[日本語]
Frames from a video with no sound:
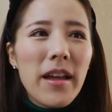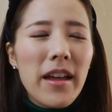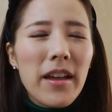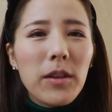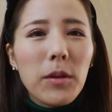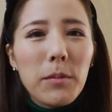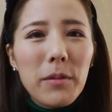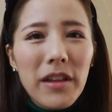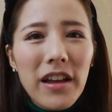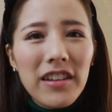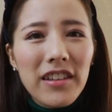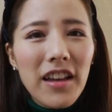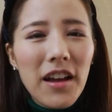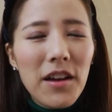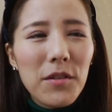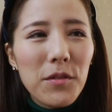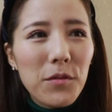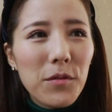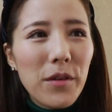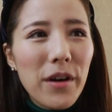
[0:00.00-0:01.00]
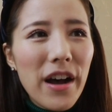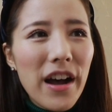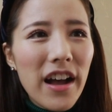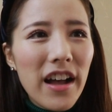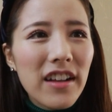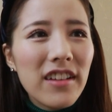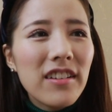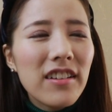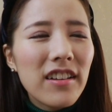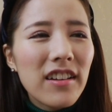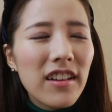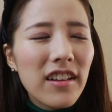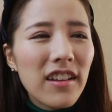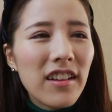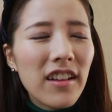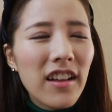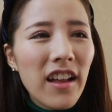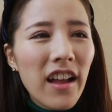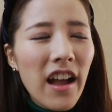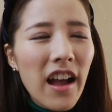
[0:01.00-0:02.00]
えっと、皆さんは
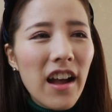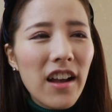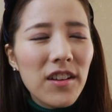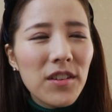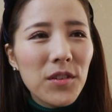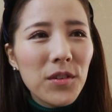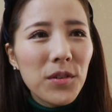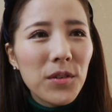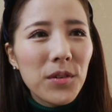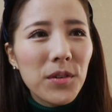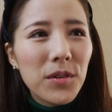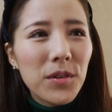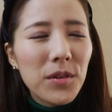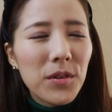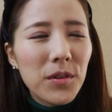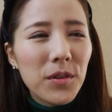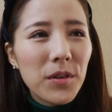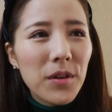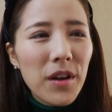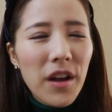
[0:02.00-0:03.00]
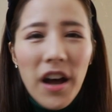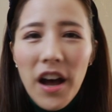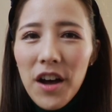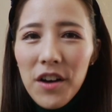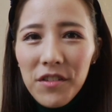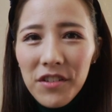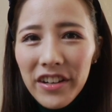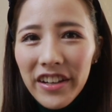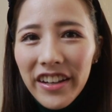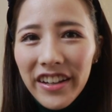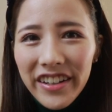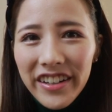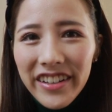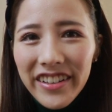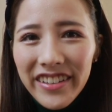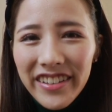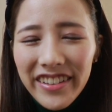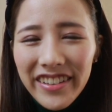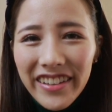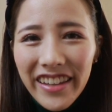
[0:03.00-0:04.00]
あの How are
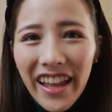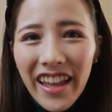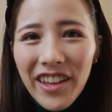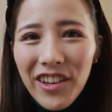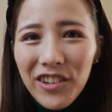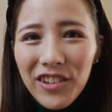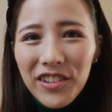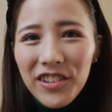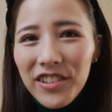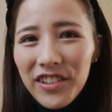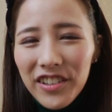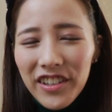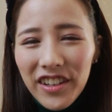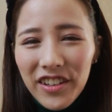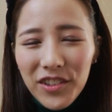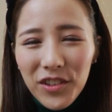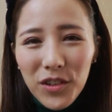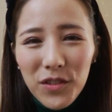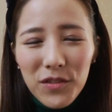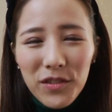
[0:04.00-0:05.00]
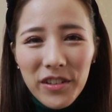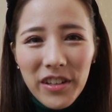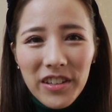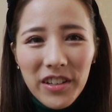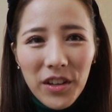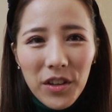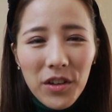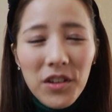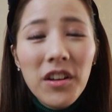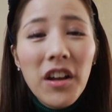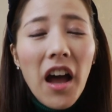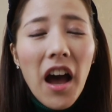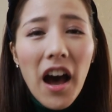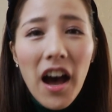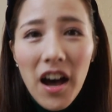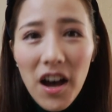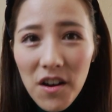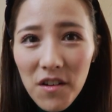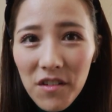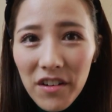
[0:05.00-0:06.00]
you? ってよく聞くと思うんですけど、
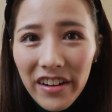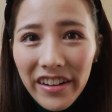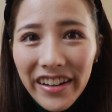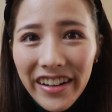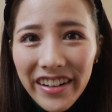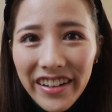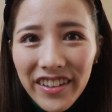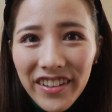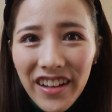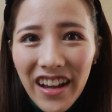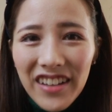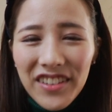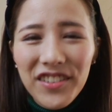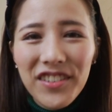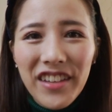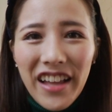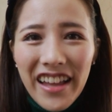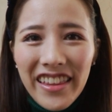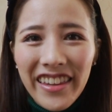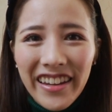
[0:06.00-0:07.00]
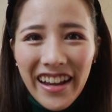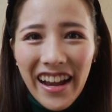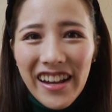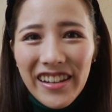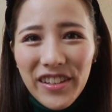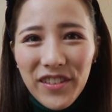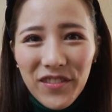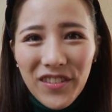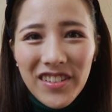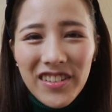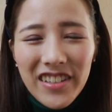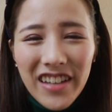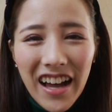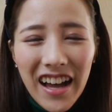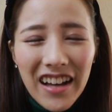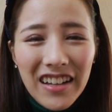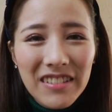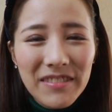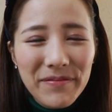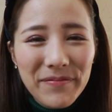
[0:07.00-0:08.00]
How are you? の後なんて返してます
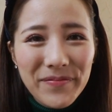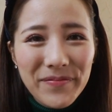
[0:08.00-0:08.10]
か